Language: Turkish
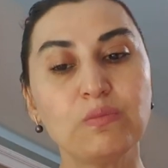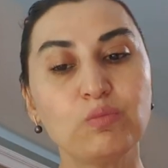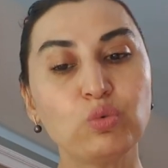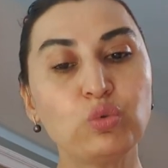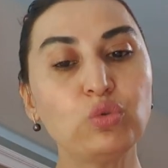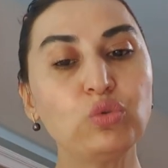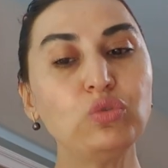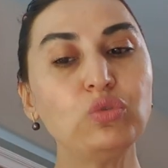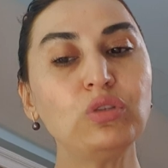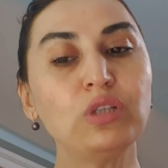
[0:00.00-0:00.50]

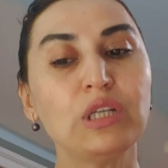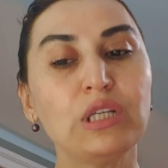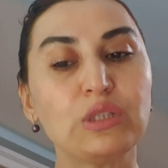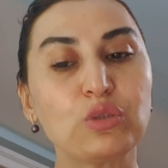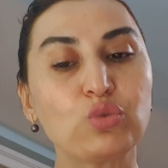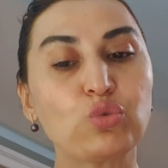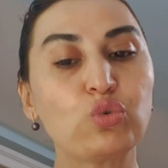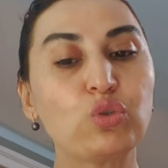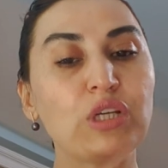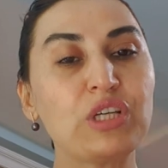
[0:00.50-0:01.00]
bunun
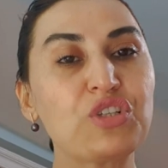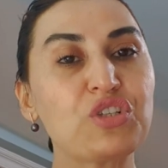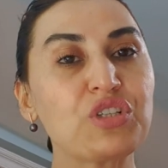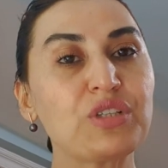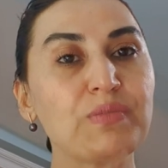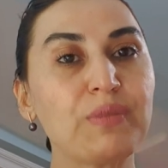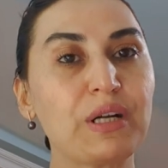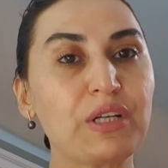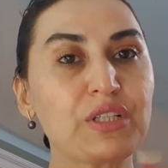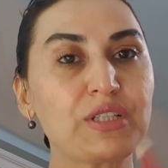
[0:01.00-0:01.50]

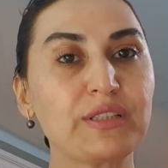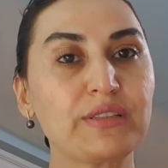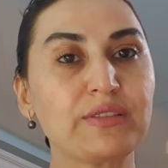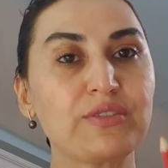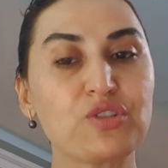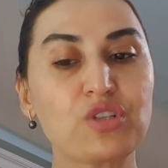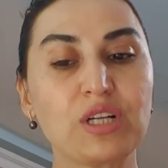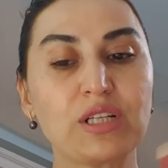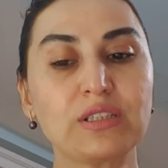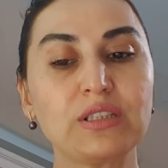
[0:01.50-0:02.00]
sürecini
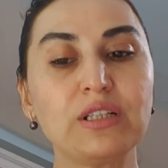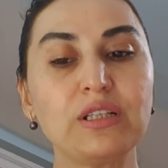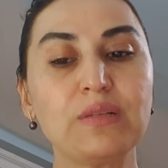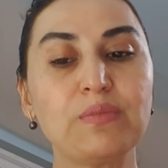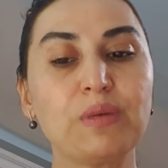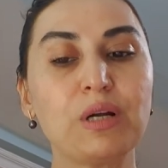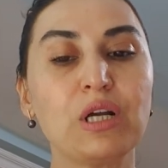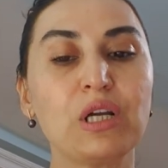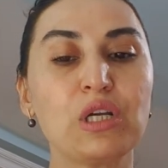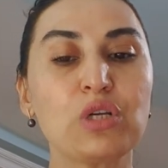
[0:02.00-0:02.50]
başlatacaklar
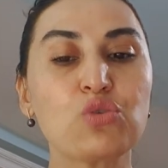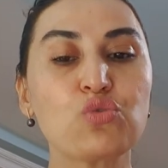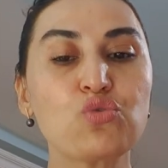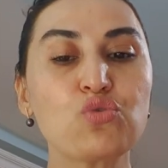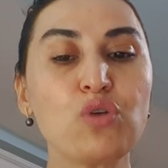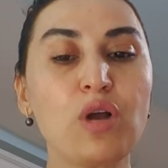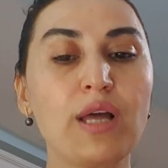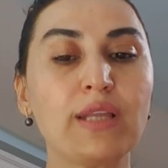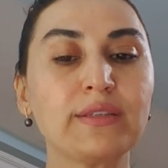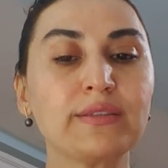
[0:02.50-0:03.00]
ama
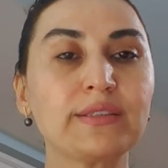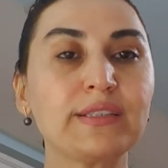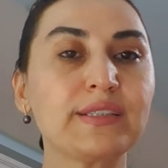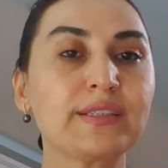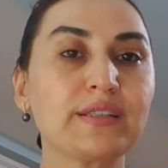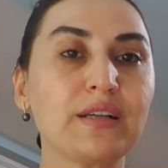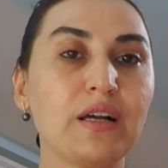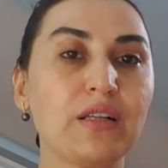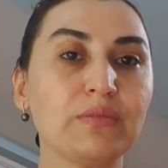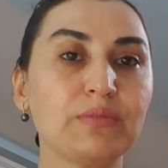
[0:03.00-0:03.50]
şu an
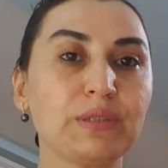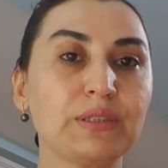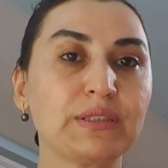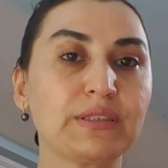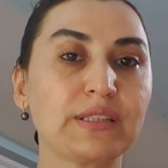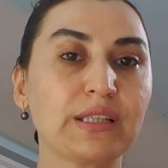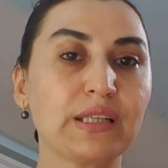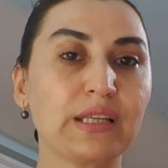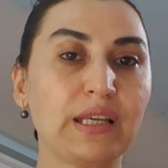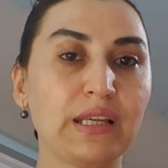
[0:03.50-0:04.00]
risk
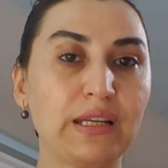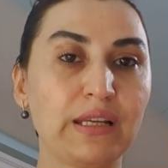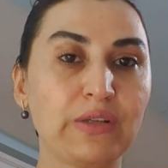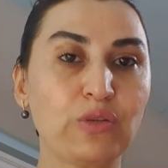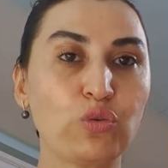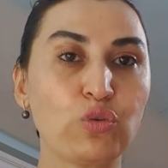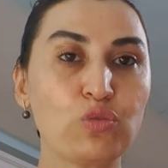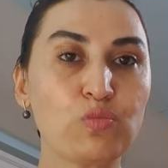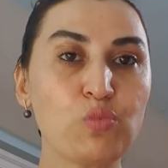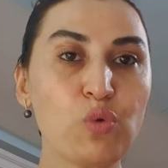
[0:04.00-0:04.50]
almanıza
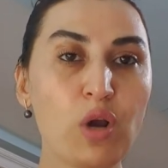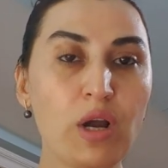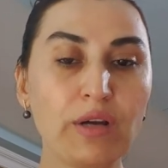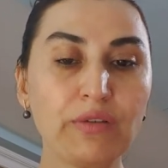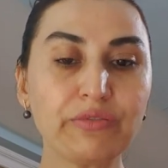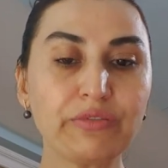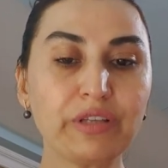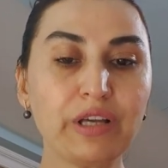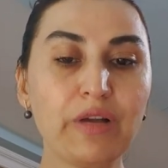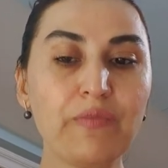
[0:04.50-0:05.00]
gerek yok bu
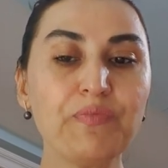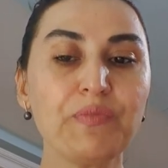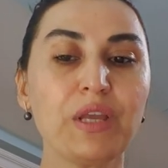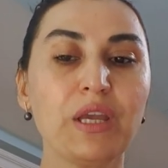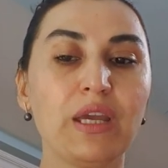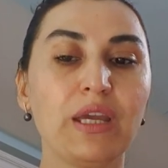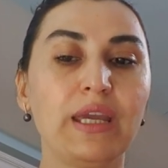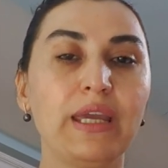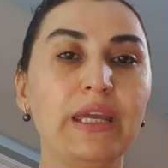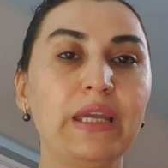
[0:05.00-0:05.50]
hafta
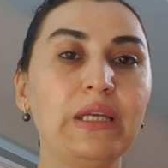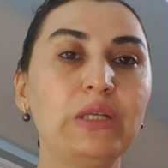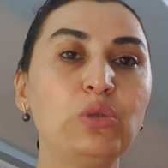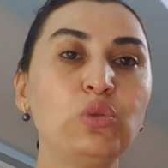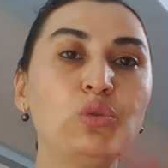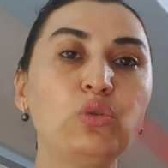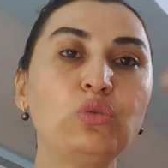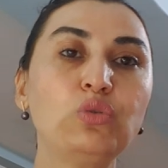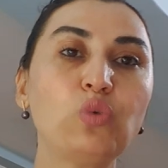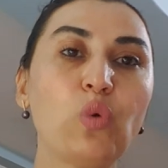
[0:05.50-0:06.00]

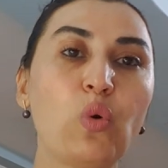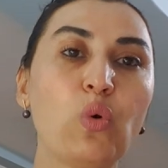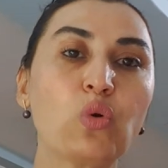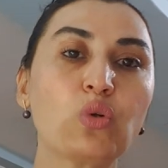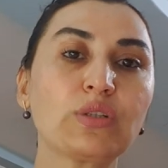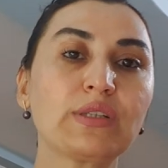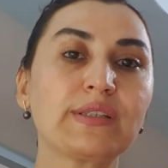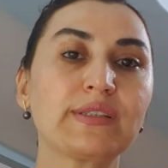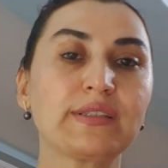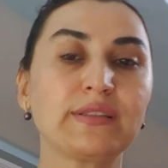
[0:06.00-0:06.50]
Eylül'ün
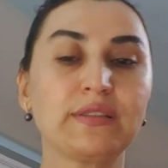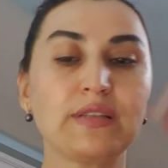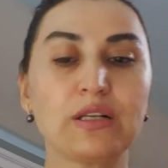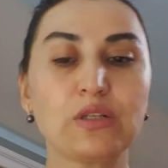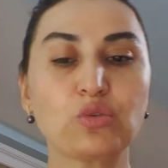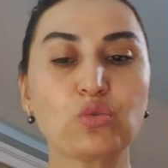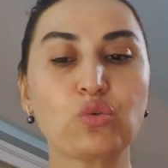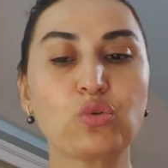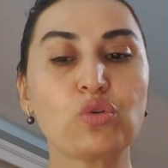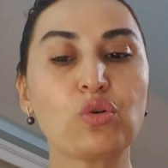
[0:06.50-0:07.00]

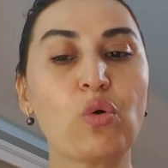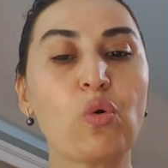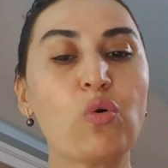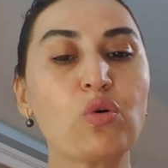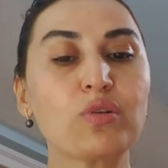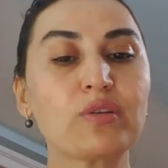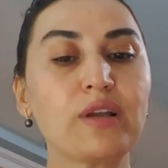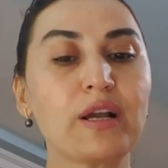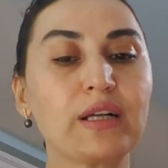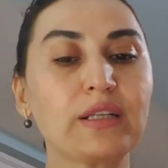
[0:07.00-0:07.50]
ortasından sonra
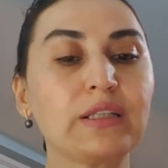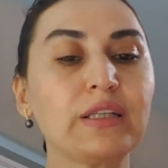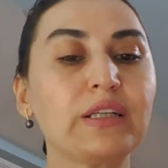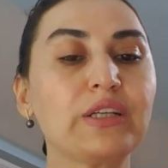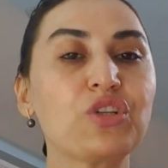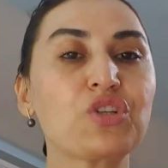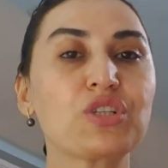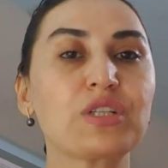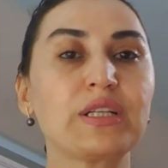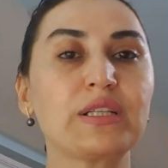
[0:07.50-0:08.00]

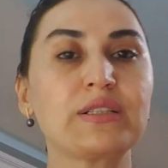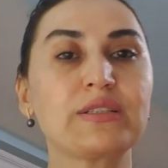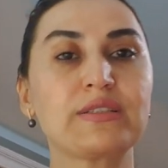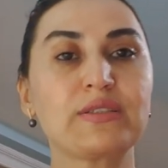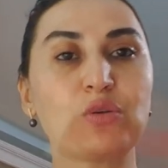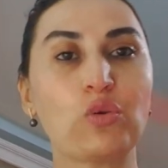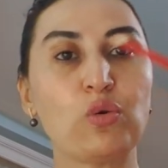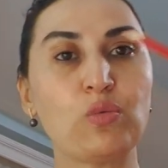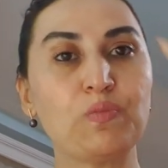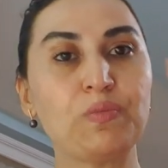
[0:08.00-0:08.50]
ortaklık
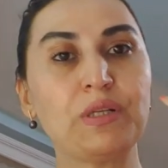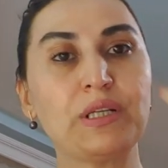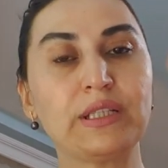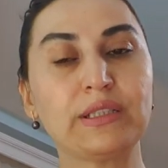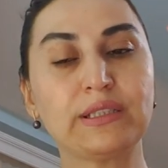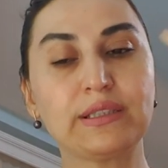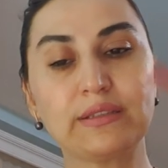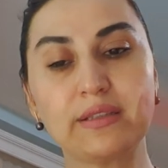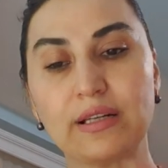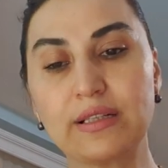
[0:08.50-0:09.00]
işlerinizi ön
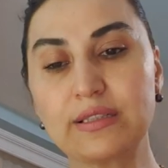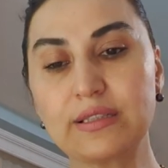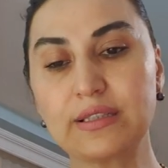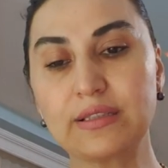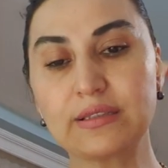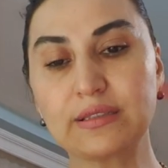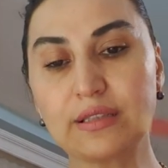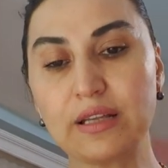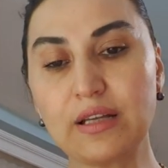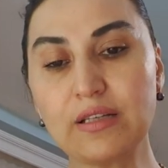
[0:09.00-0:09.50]
plana
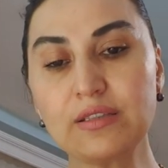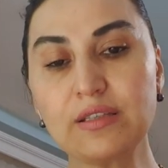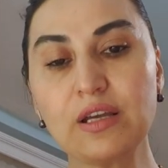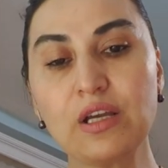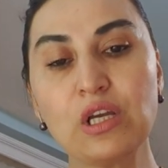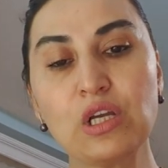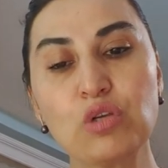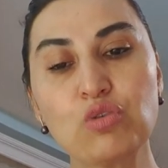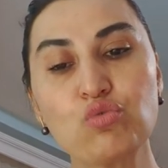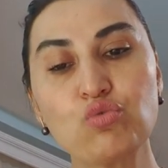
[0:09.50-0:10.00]
atarsanız daha
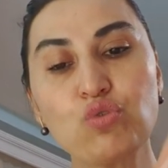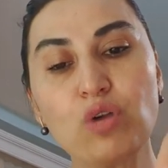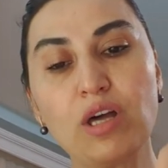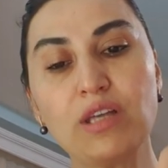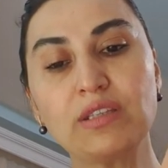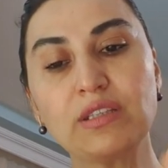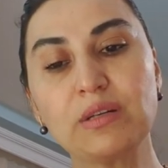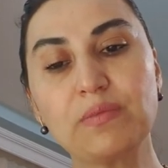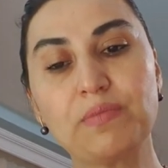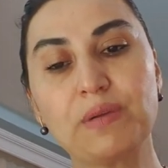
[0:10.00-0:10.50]
şu
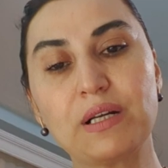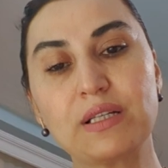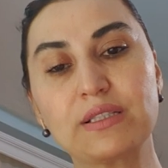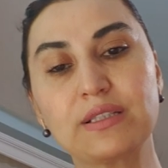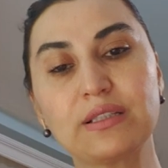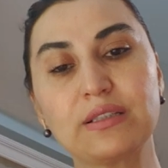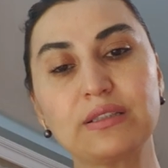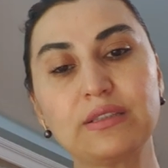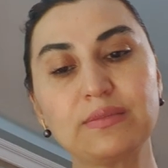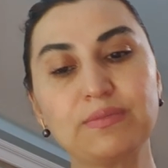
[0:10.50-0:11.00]
an
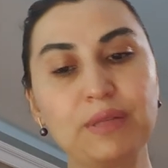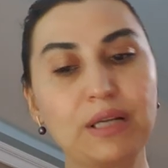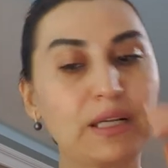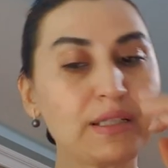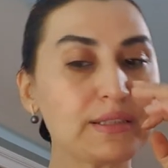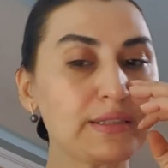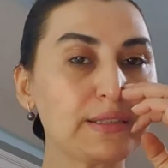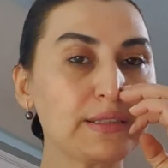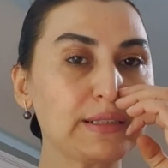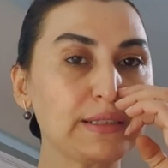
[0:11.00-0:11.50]
yaparsanız
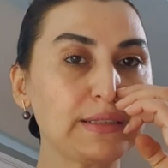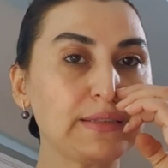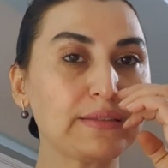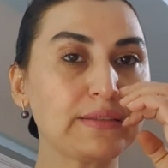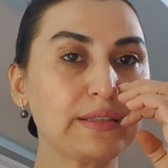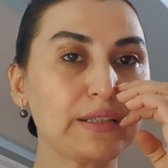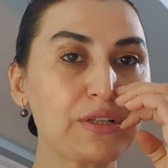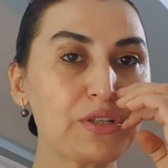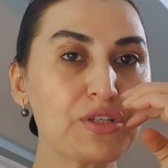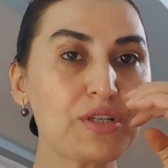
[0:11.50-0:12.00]
biraz
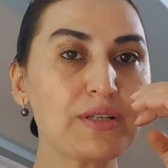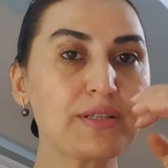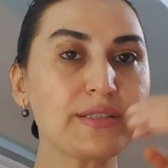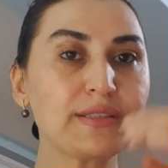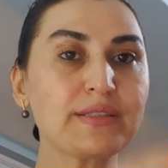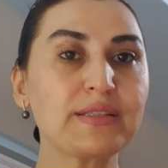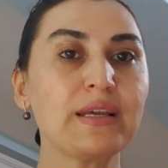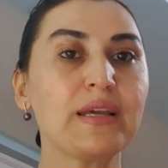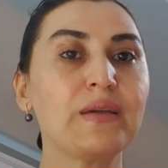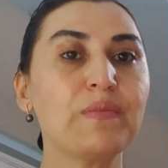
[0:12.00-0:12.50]
sıkıntı
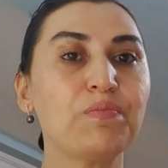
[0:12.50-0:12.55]
yaşarız.